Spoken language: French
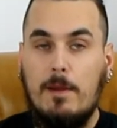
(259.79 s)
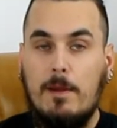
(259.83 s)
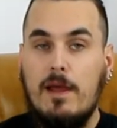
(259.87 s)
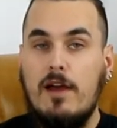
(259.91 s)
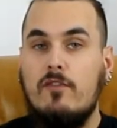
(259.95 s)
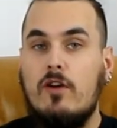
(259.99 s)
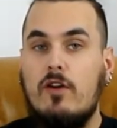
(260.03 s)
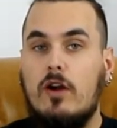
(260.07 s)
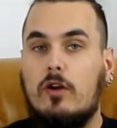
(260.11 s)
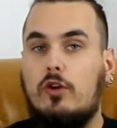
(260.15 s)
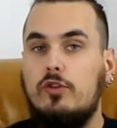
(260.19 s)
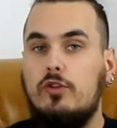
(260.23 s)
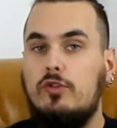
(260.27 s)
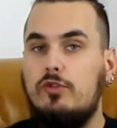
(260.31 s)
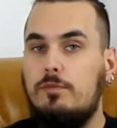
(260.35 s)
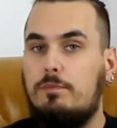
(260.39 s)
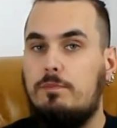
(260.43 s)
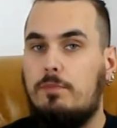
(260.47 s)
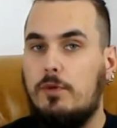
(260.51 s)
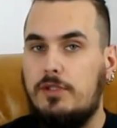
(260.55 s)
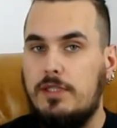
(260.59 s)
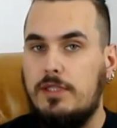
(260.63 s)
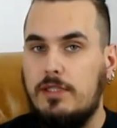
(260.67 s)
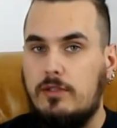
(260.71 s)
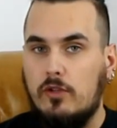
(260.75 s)
avoir connu une
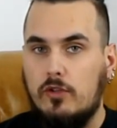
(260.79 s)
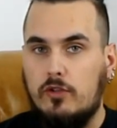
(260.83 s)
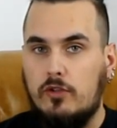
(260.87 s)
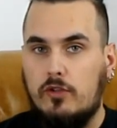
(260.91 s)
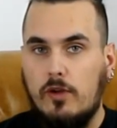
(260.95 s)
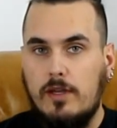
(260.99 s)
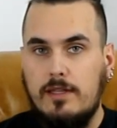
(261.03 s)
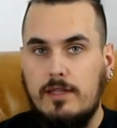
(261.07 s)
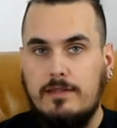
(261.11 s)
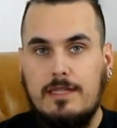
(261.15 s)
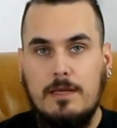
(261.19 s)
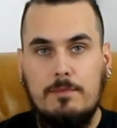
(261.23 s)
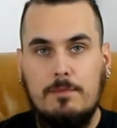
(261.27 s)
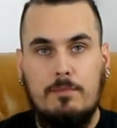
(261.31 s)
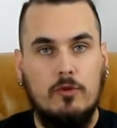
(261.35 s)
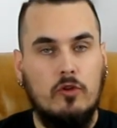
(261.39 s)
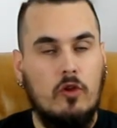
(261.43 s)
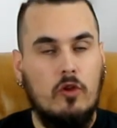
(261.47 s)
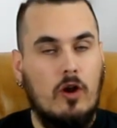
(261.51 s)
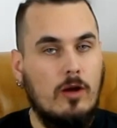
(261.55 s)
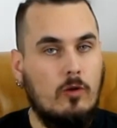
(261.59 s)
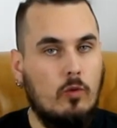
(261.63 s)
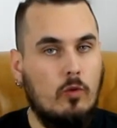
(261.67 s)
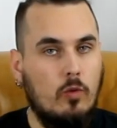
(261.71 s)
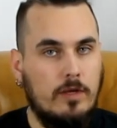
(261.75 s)
petite notoriété pendant
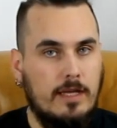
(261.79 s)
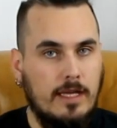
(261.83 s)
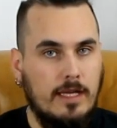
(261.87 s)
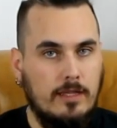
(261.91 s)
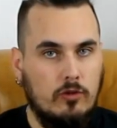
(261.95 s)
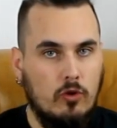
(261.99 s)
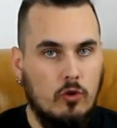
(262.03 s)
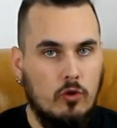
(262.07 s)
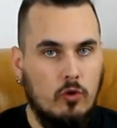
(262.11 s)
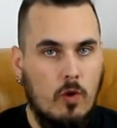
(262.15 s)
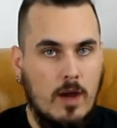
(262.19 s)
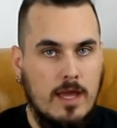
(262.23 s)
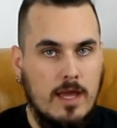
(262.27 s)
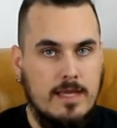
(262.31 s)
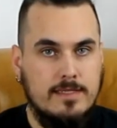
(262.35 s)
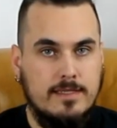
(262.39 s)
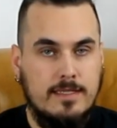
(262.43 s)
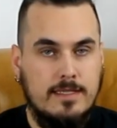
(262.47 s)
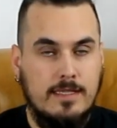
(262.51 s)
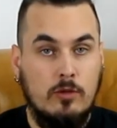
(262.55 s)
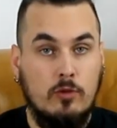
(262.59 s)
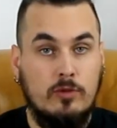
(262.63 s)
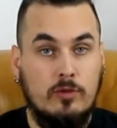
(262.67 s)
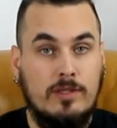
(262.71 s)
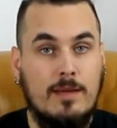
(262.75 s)
la conquête de l'Ouest,
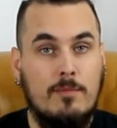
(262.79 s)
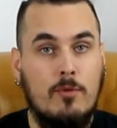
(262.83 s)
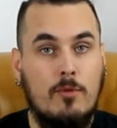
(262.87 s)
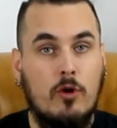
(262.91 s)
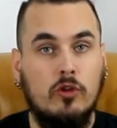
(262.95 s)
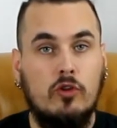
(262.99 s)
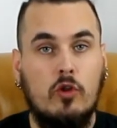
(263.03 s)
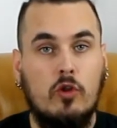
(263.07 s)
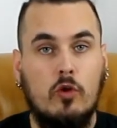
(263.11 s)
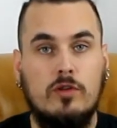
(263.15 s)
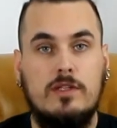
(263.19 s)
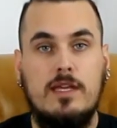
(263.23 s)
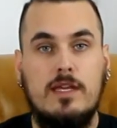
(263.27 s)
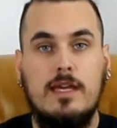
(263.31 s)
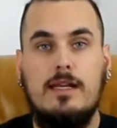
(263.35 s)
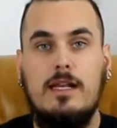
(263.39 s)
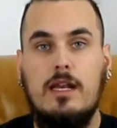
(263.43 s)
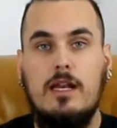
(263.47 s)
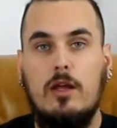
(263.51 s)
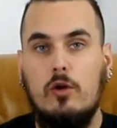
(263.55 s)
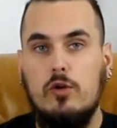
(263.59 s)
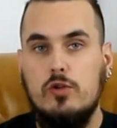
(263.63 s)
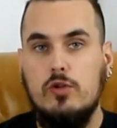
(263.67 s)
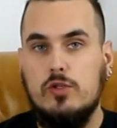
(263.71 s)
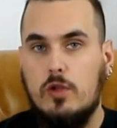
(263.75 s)
et notamment en tant
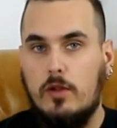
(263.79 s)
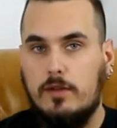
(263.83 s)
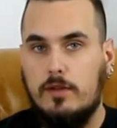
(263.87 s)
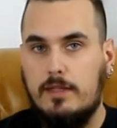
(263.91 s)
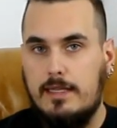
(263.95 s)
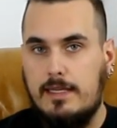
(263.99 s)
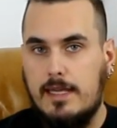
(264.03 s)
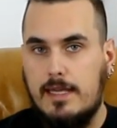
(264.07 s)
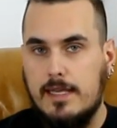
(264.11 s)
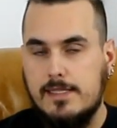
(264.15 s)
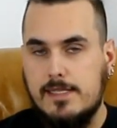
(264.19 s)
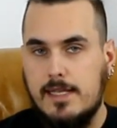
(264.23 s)
qu'éclaireuse lors des guerres